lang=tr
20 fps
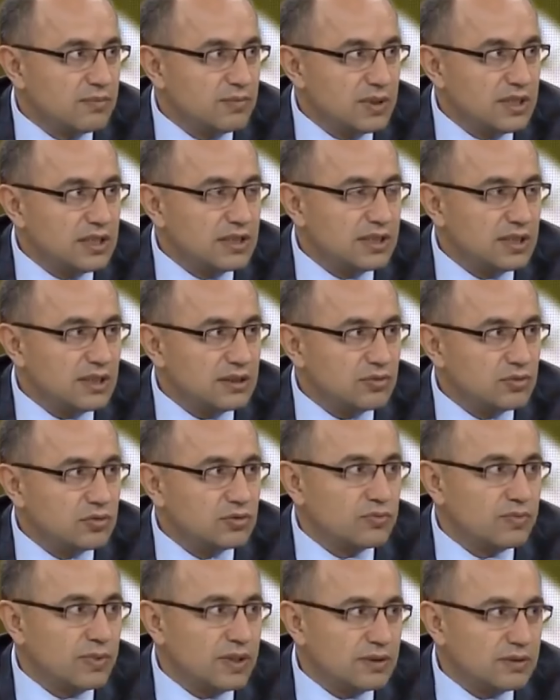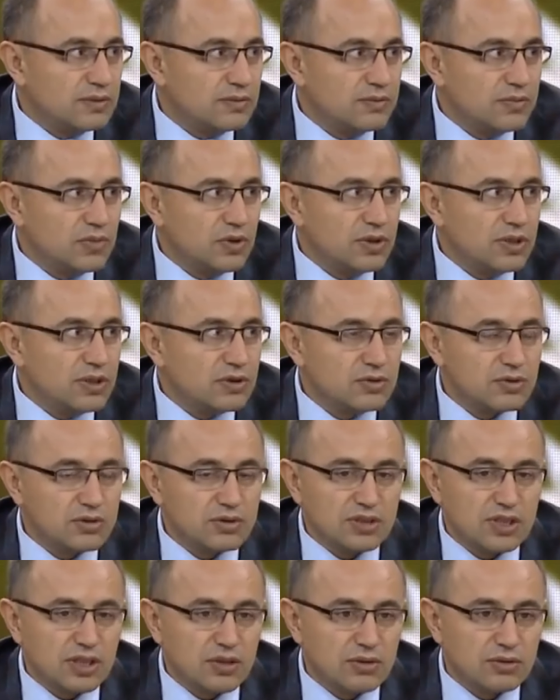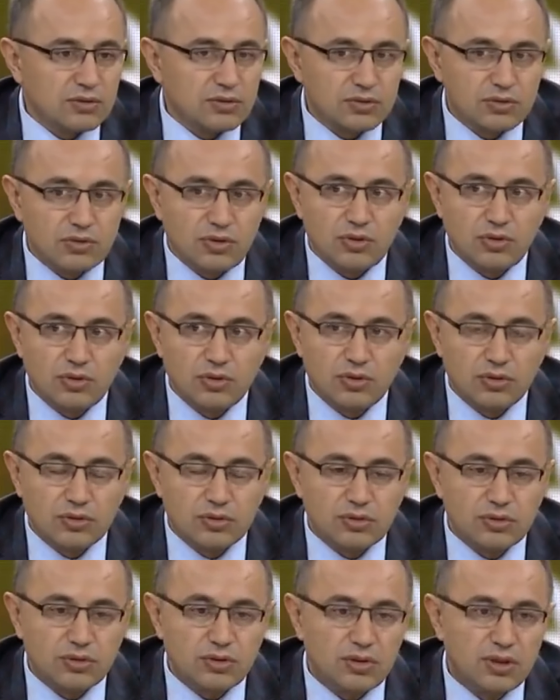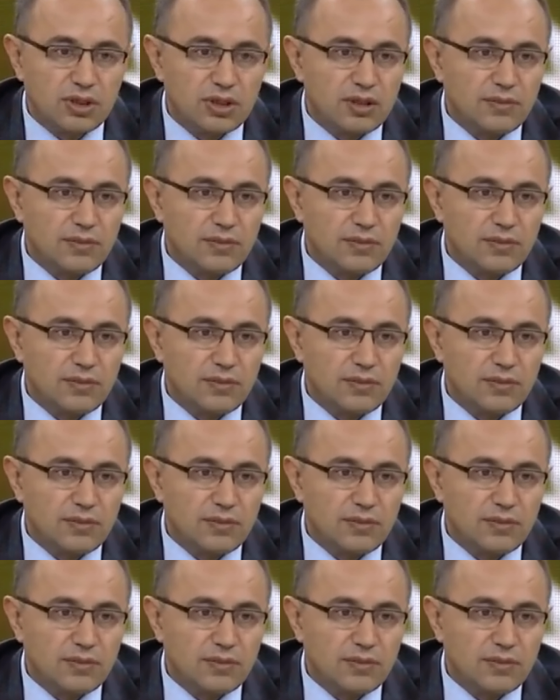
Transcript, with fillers: bilinen Türkmen bölgesi şey oldu, köyü oldu.